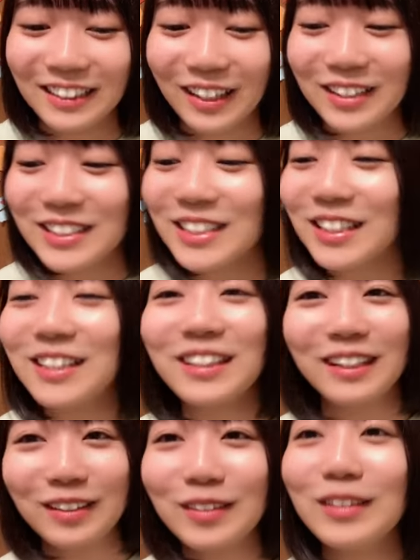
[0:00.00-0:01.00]
なんか走ってたん
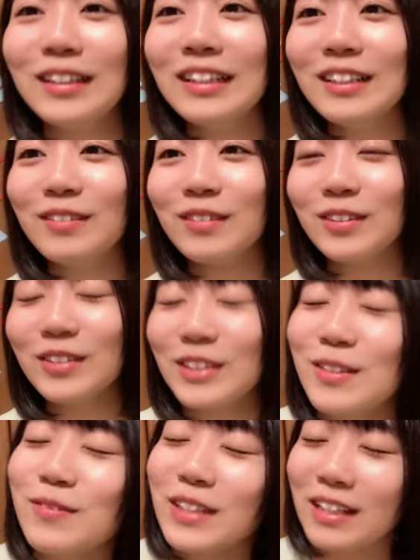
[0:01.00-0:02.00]
だけどどうし
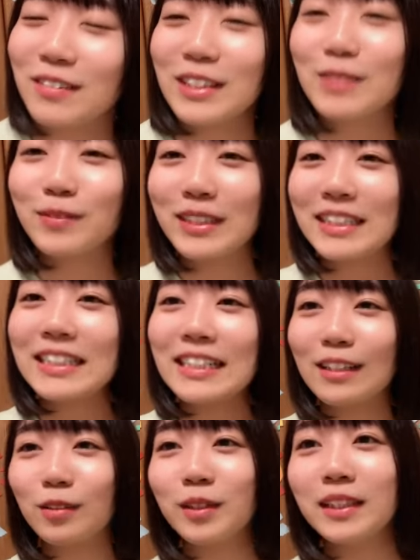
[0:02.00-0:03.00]
てもね私も1位
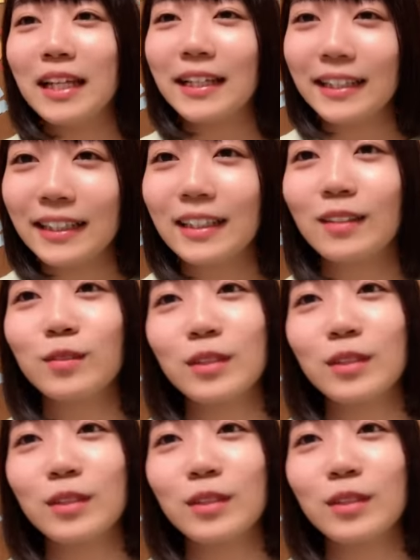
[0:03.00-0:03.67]
が取りたい